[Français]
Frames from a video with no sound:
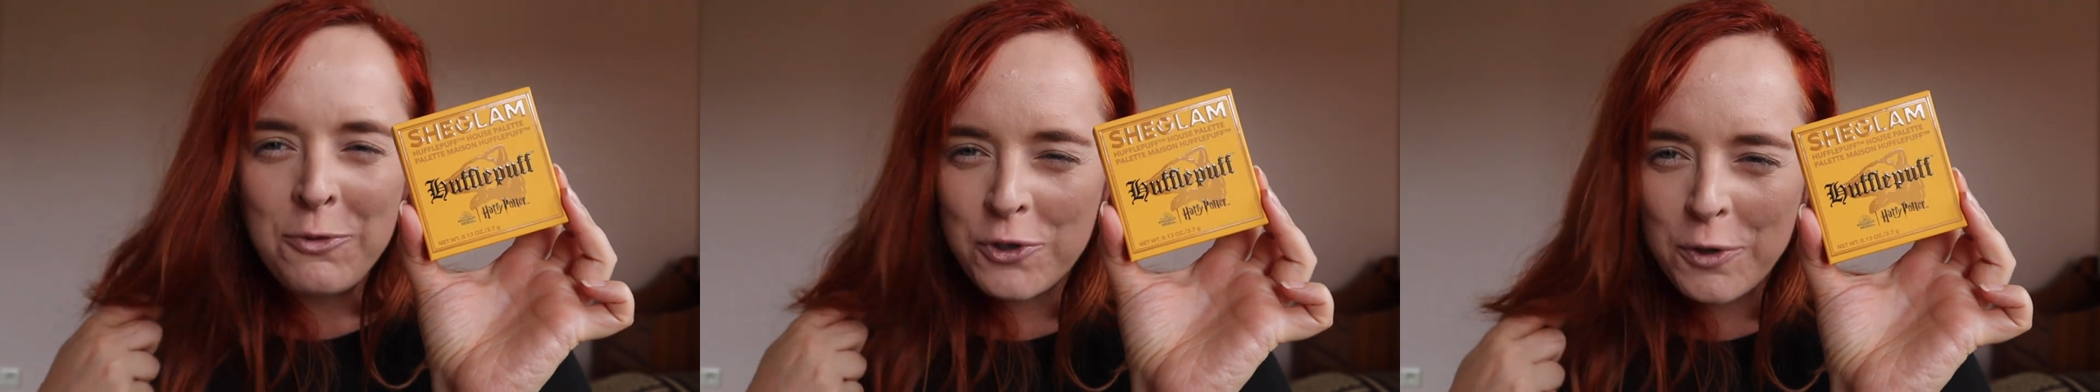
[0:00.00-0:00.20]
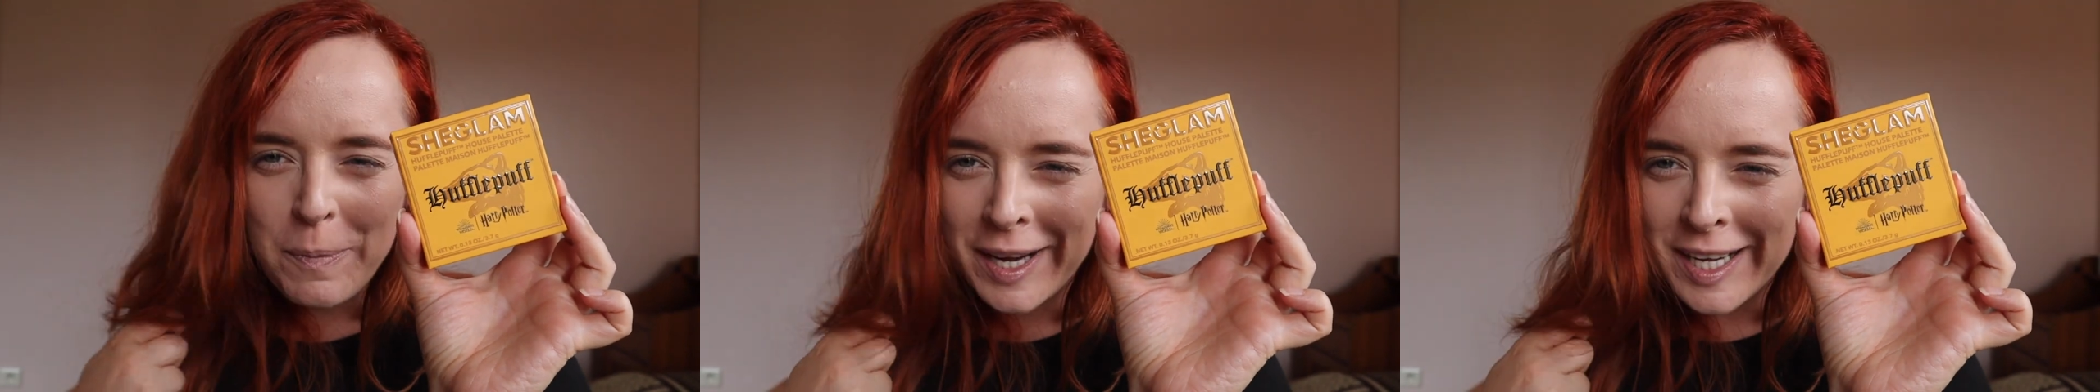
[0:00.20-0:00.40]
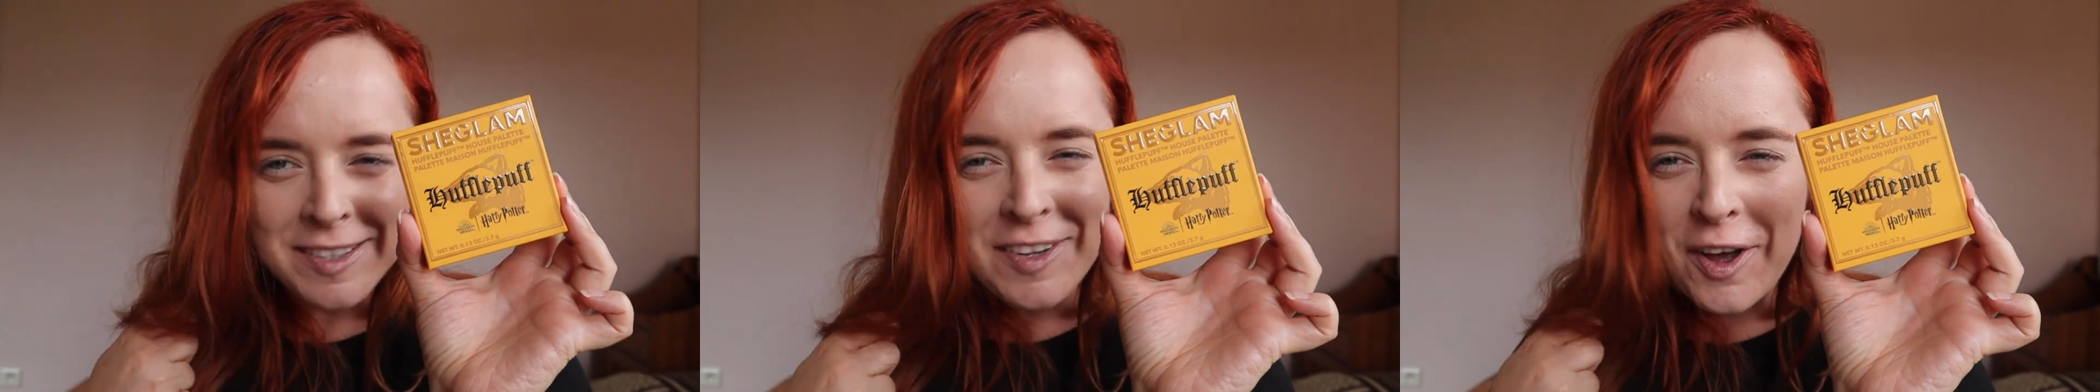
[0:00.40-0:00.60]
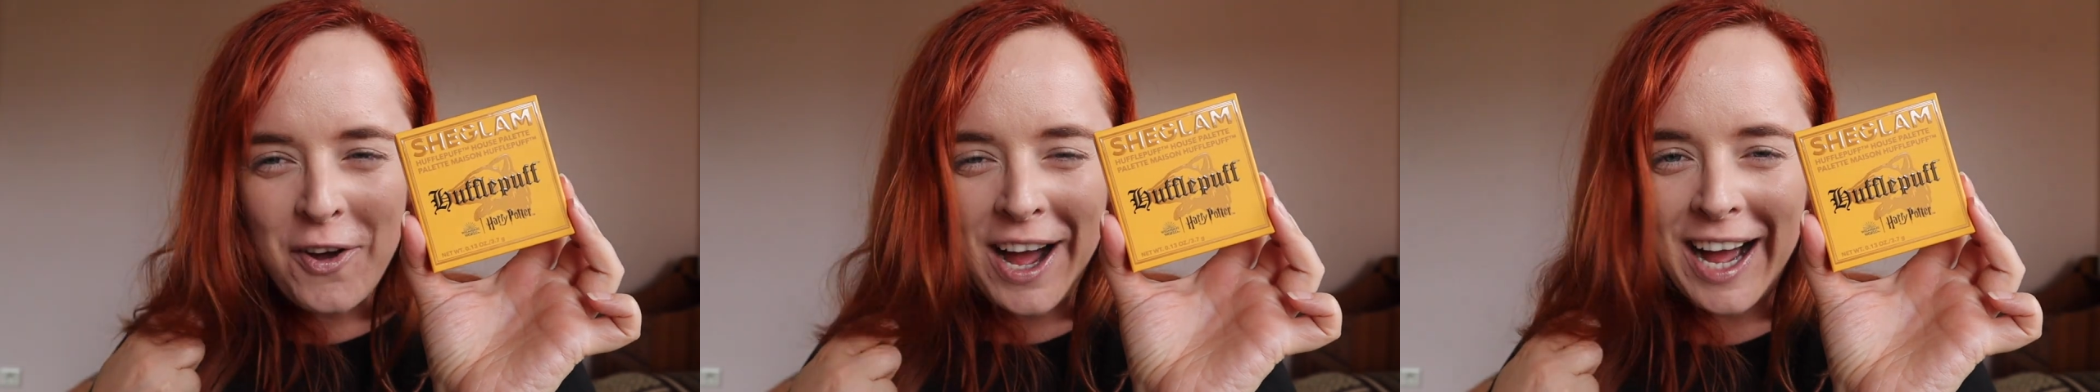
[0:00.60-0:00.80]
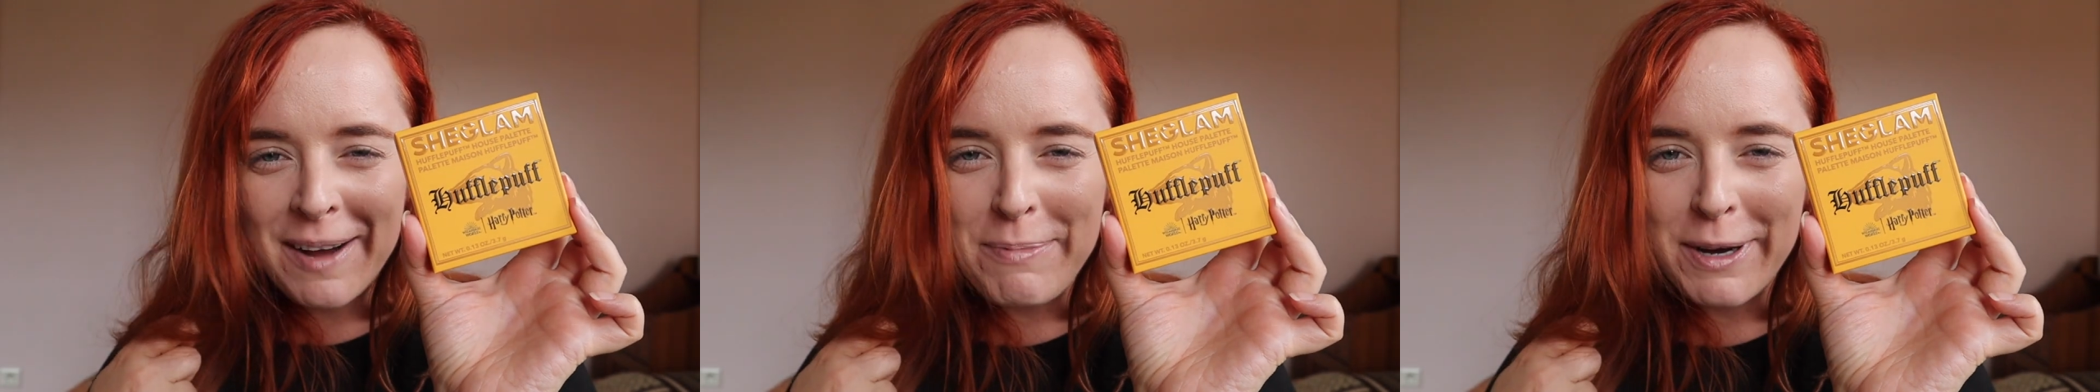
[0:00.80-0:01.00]
où je
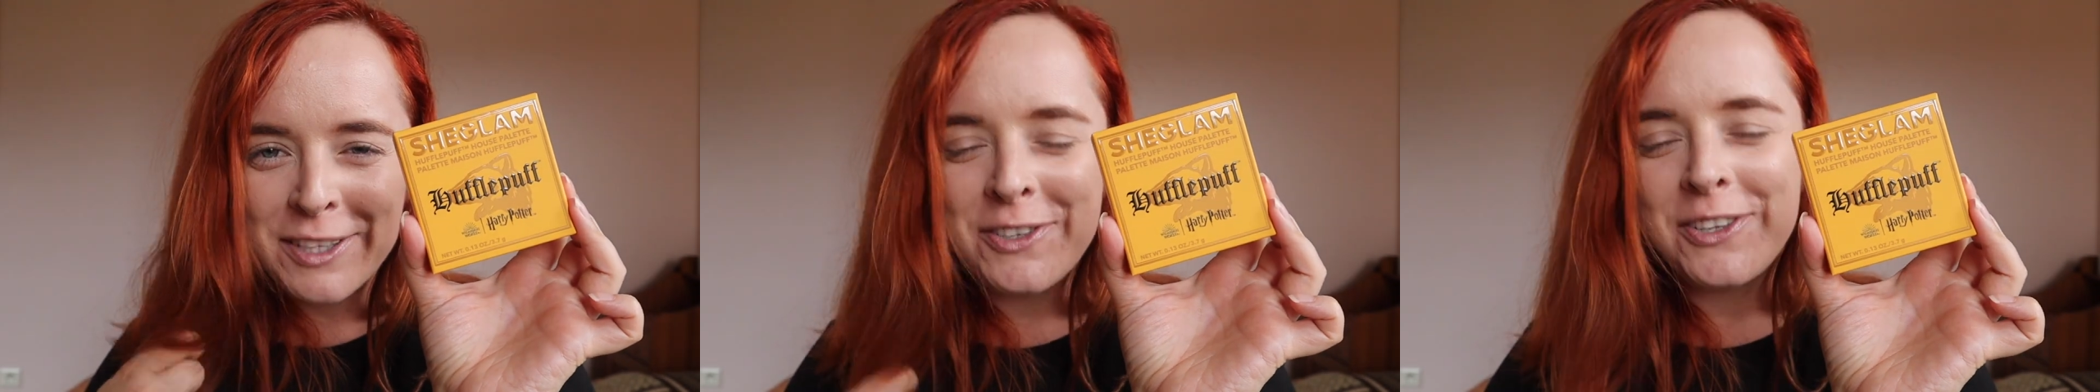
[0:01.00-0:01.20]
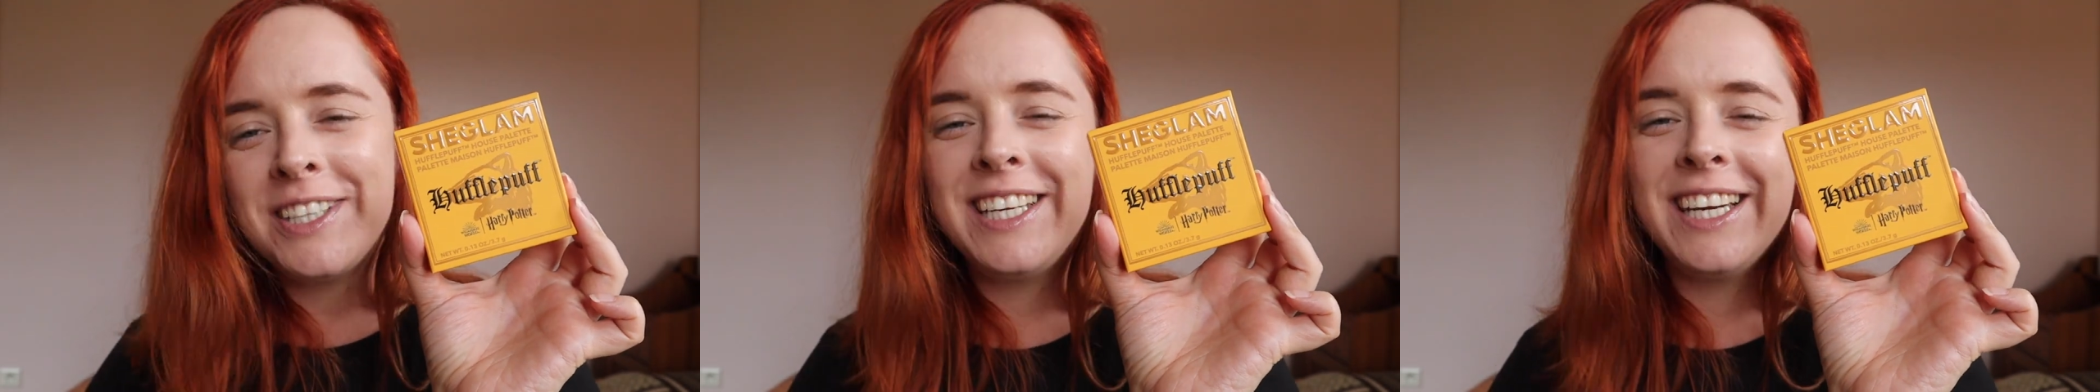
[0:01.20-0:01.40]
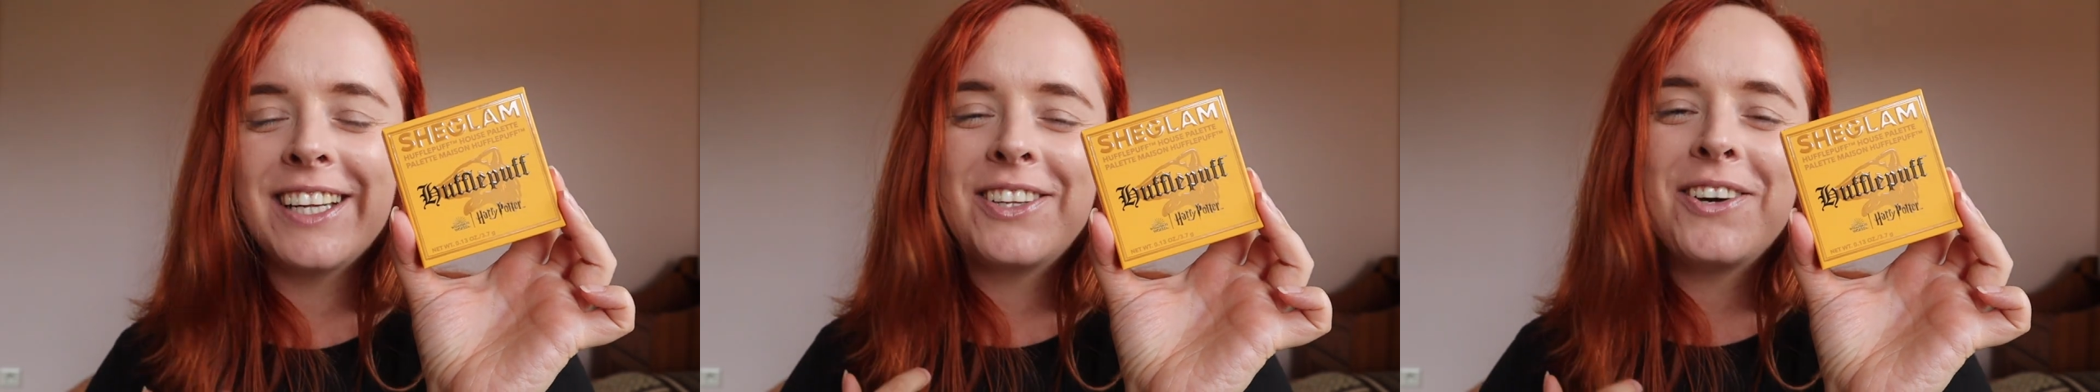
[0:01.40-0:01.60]
prétends appartenir.